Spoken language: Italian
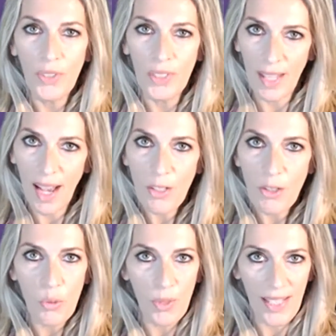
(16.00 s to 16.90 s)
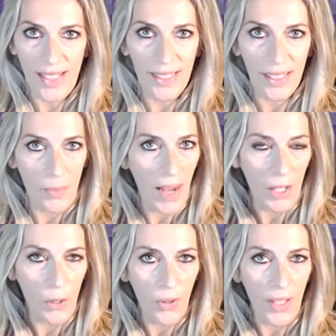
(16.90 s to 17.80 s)
novità sull'alzata di
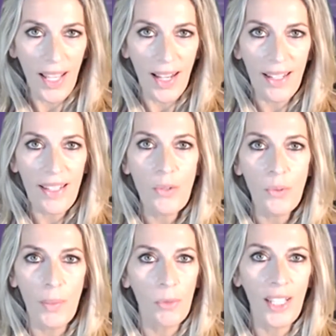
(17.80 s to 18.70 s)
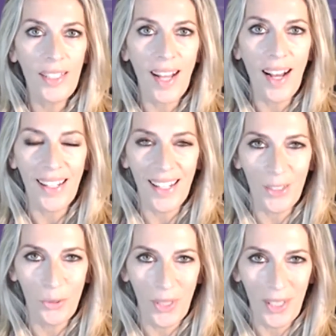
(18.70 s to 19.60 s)
mano e anche sulle modalità
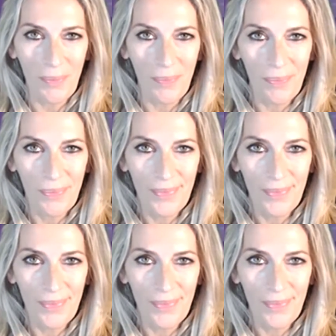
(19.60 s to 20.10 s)
relatore.